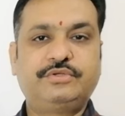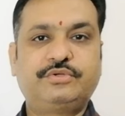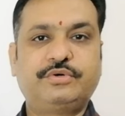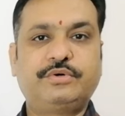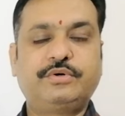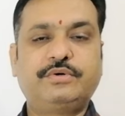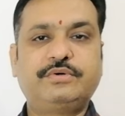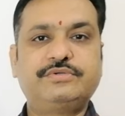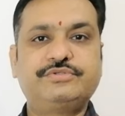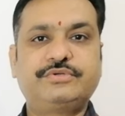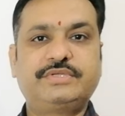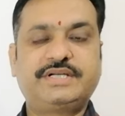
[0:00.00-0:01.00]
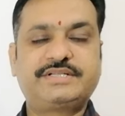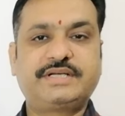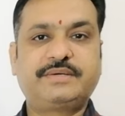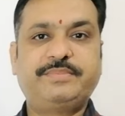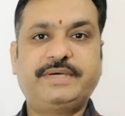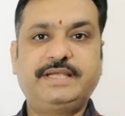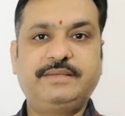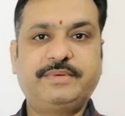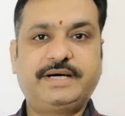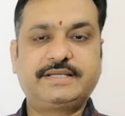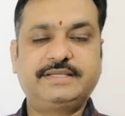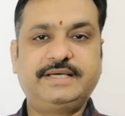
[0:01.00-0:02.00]
तो जो दर्शक पहली
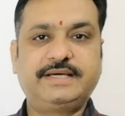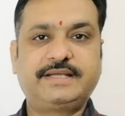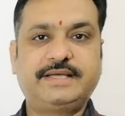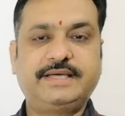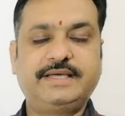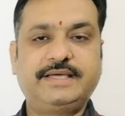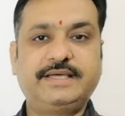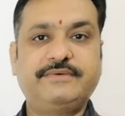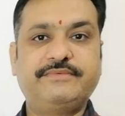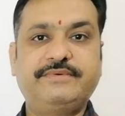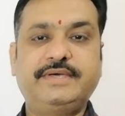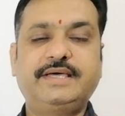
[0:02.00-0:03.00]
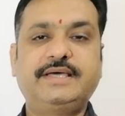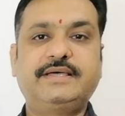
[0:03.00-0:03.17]
बार देख रहे हैं वे